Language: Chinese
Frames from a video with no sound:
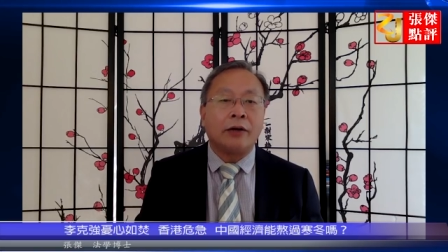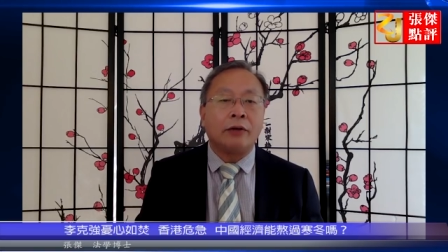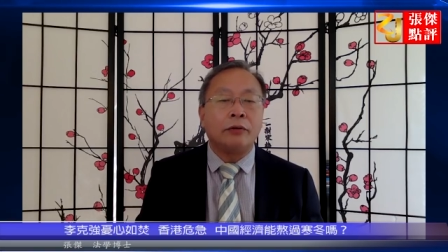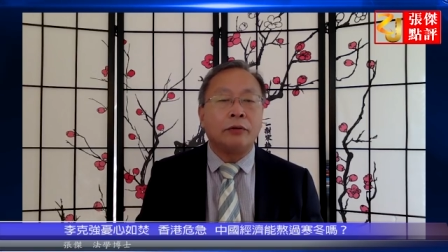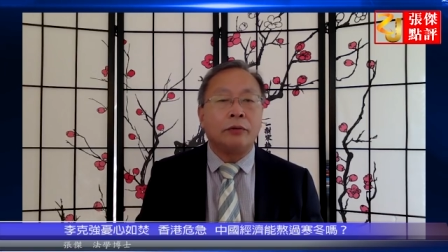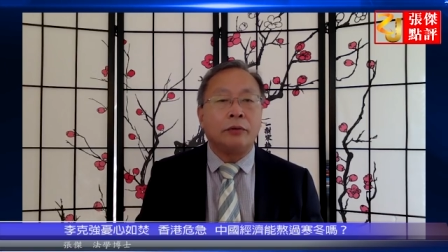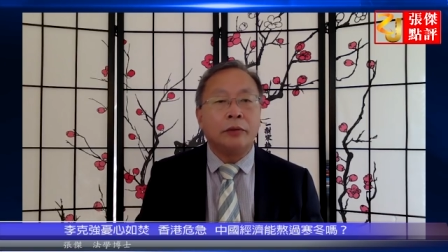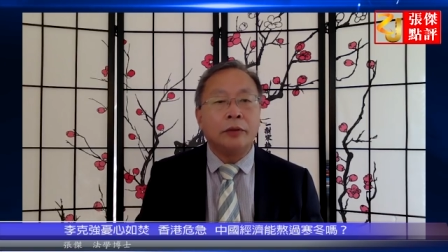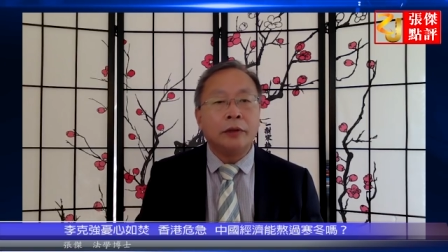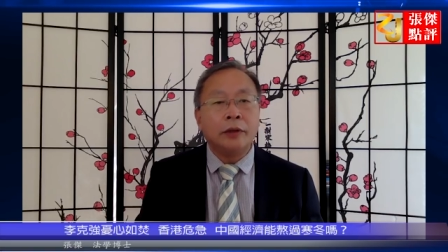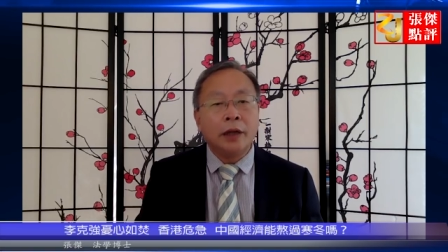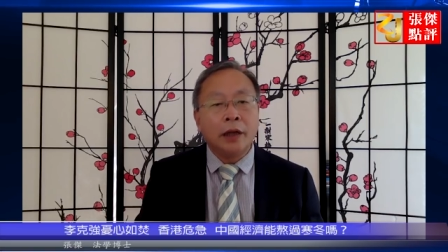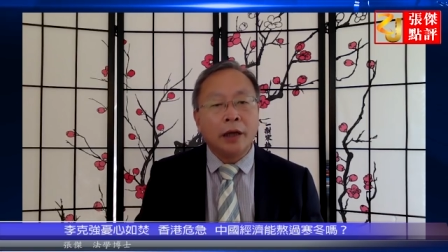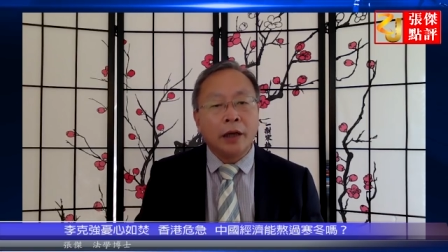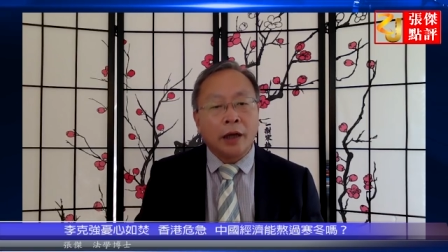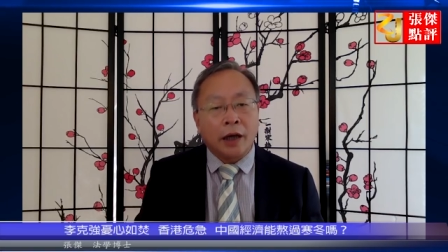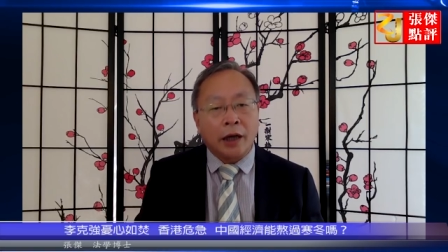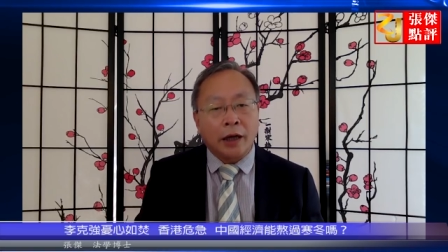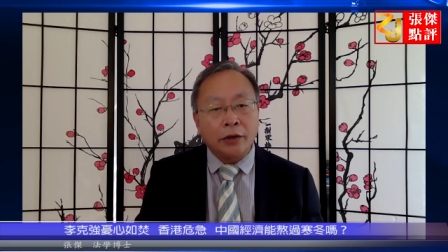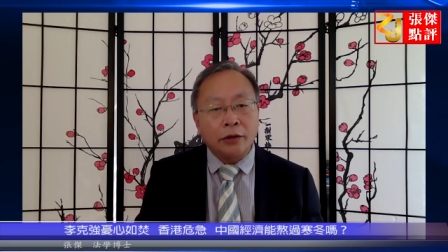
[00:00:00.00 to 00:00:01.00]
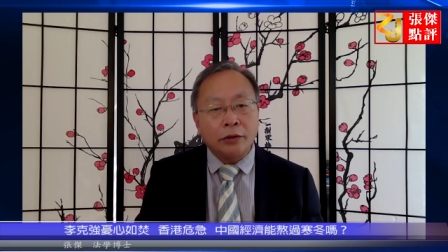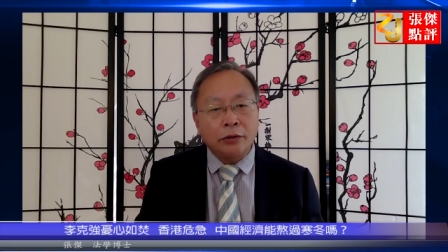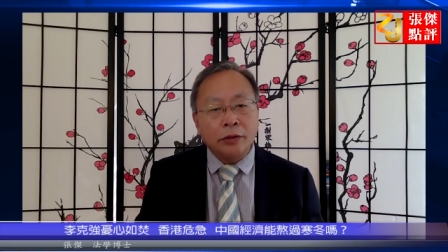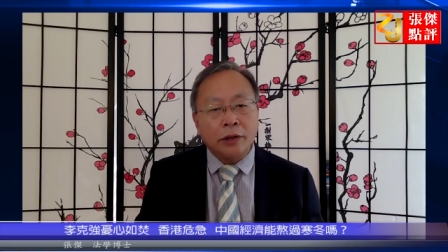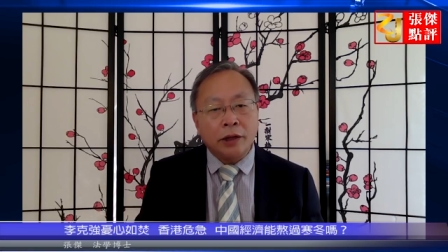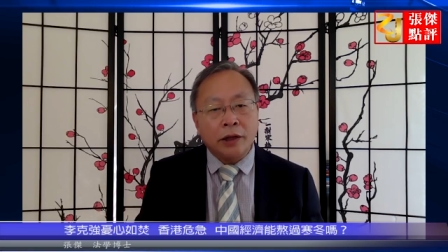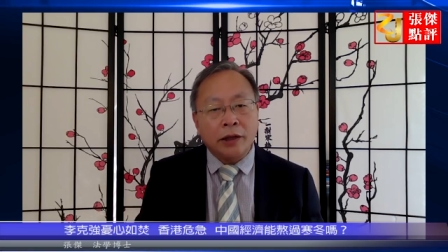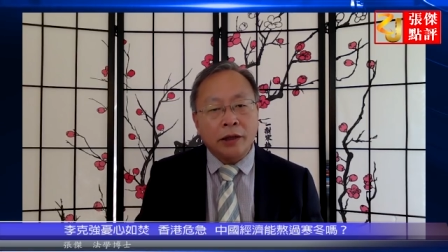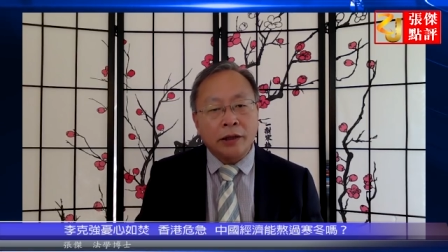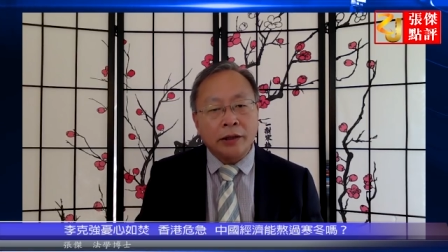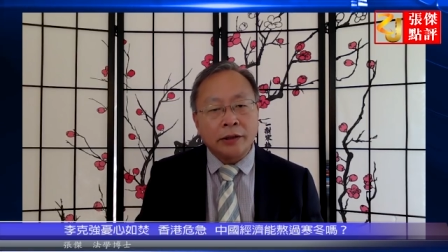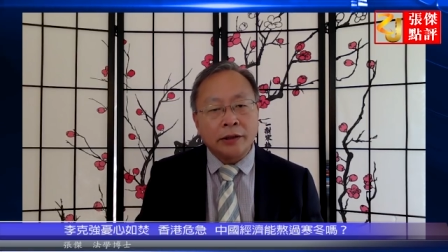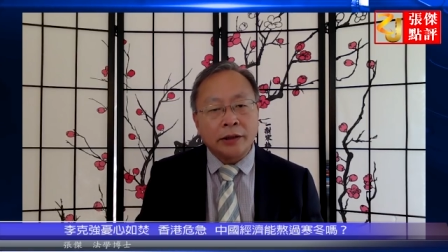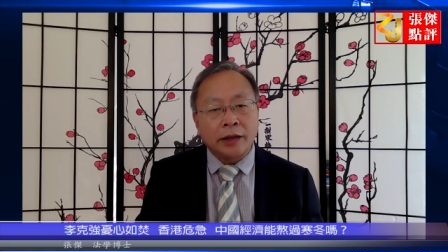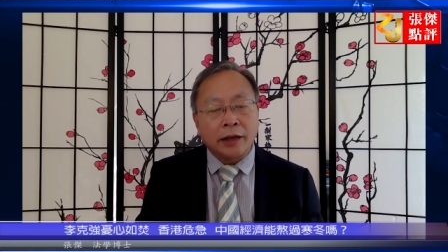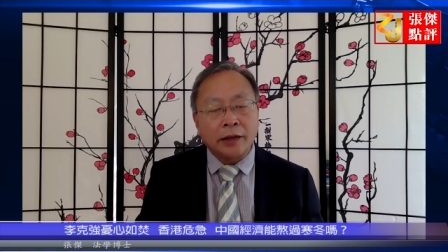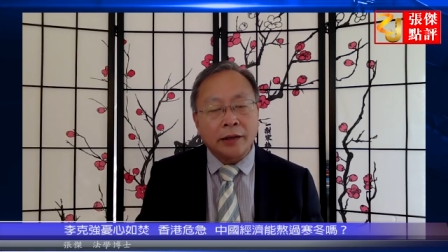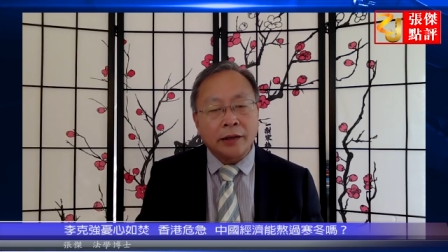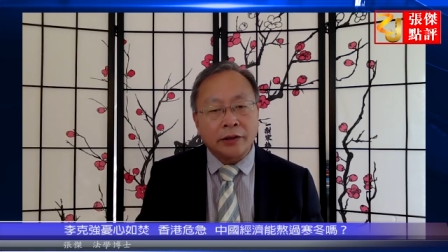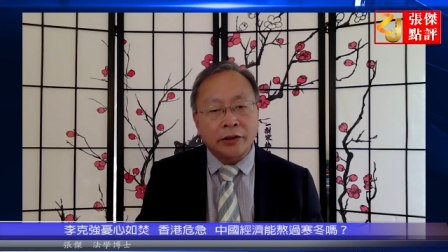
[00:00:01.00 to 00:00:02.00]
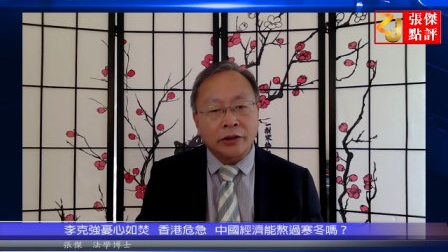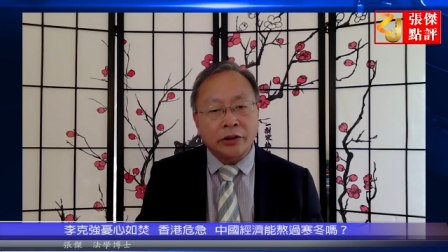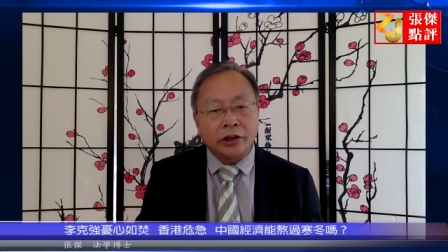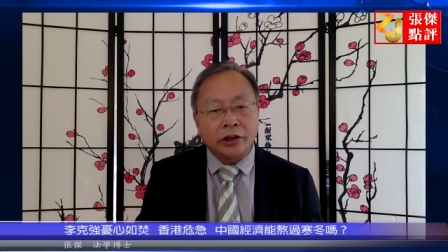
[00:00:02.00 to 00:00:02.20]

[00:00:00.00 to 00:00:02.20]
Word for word: 过，还需要很长的时